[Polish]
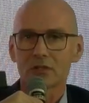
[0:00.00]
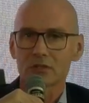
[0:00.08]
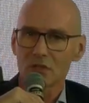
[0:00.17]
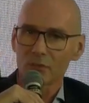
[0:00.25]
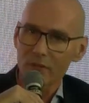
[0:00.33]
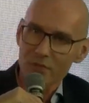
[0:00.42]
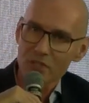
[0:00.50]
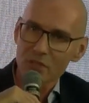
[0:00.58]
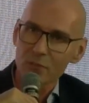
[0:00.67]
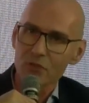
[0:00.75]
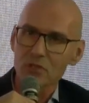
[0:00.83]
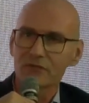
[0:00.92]
Stopa
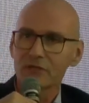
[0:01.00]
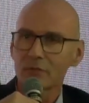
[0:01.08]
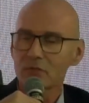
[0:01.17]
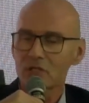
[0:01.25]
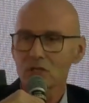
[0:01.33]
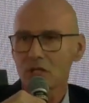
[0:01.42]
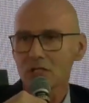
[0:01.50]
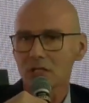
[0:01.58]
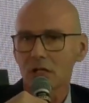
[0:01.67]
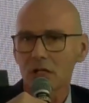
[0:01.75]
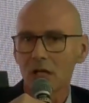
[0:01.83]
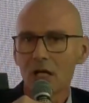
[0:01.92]
bezrobocia w tamtych
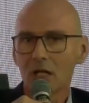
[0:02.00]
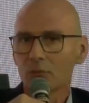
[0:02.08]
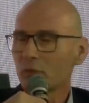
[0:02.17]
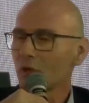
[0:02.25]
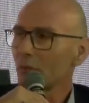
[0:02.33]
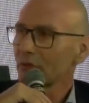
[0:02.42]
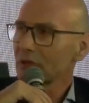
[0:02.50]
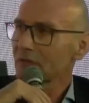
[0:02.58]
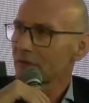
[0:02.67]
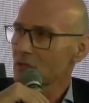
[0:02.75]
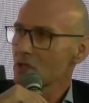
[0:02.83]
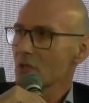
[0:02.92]
czasach była ponad
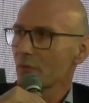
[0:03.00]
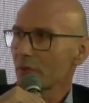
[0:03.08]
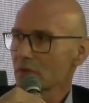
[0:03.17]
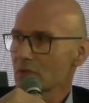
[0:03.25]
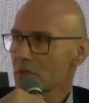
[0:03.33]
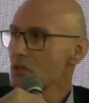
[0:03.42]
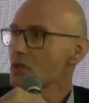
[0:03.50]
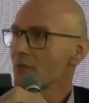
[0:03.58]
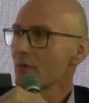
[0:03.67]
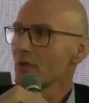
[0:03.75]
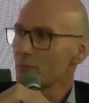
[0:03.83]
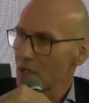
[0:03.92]
20%, dzisiaj
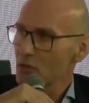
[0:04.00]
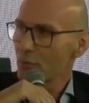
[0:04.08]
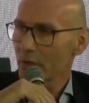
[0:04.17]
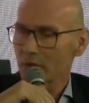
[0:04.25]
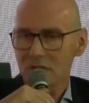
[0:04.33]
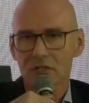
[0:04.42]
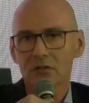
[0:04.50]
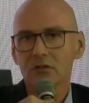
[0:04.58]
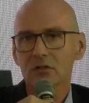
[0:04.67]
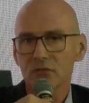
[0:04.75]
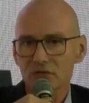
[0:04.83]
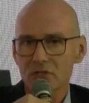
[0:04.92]
mamy 5%. No
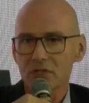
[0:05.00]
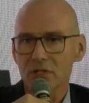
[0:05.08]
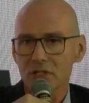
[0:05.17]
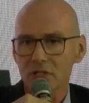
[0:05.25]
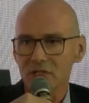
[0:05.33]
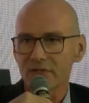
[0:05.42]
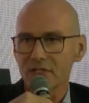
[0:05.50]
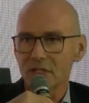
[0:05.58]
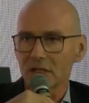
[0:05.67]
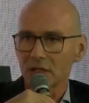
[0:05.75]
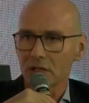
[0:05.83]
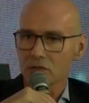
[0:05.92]
to wszystko jest
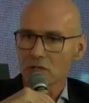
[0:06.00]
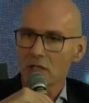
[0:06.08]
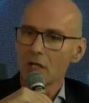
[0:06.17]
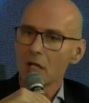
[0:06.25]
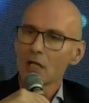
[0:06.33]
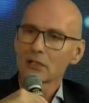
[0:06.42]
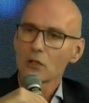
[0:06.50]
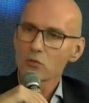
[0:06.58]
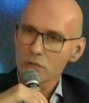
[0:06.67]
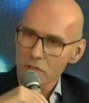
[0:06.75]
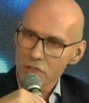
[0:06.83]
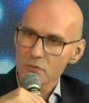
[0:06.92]
kwestia tego, że
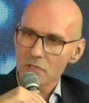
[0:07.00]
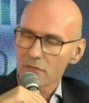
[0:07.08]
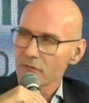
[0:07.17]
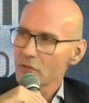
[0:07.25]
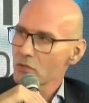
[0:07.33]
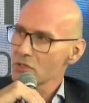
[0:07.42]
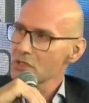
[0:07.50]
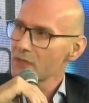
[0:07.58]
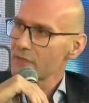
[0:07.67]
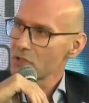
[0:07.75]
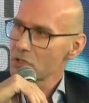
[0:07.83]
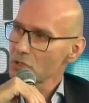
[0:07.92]
nauczyliśmy się
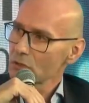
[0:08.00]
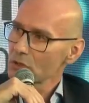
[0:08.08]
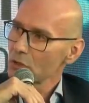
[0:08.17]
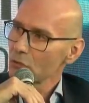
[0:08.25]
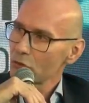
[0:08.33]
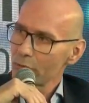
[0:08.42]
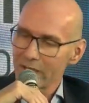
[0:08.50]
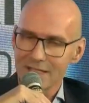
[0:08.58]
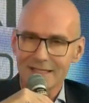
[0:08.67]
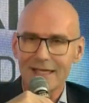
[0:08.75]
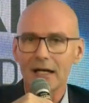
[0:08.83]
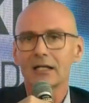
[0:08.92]
wykorzystywać te środki
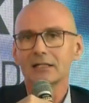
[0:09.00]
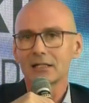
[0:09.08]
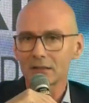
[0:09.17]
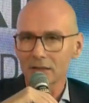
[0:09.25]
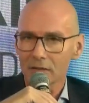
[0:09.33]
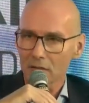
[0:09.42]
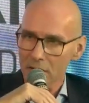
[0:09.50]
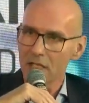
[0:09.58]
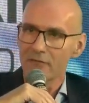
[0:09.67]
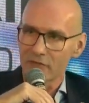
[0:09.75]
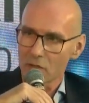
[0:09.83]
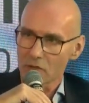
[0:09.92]
europejskie, ale nie tylko tylko
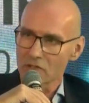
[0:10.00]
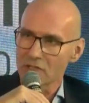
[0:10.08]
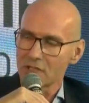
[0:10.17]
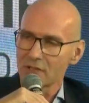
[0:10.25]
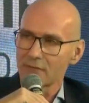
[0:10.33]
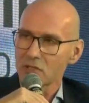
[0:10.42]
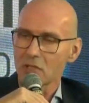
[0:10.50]
je wykorzystywać,